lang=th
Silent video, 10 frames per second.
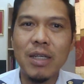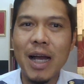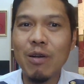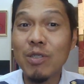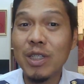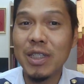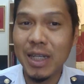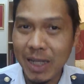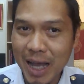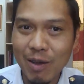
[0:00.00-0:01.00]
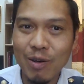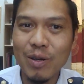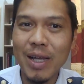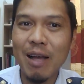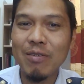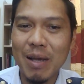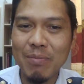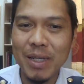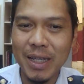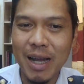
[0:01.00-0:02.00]
9479 แล้วก็
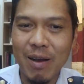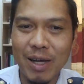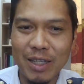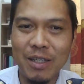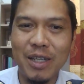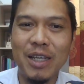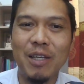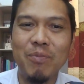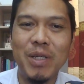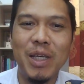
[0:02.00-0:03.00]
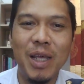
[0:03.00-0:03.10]
9379 อาทิตย์นี้ก็มี